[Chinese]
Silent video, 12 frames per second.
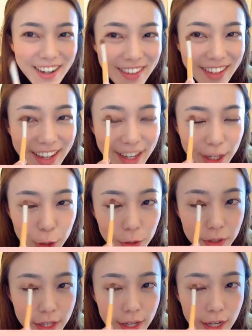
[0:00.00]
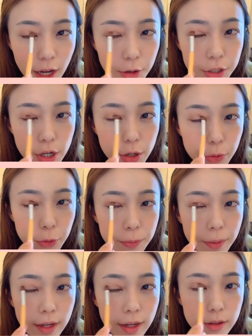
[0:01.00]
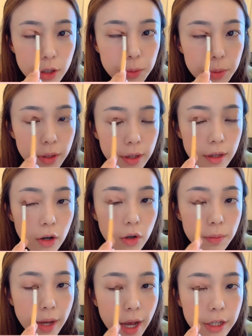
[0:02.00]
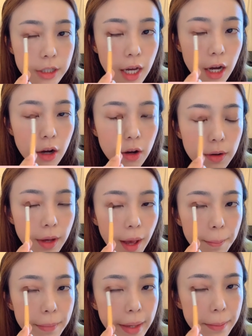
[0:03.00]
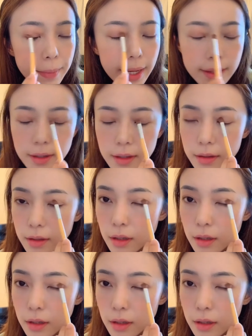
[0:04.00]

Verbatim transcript: OK，中年老少女嘛，对不对？我们还是要美美的，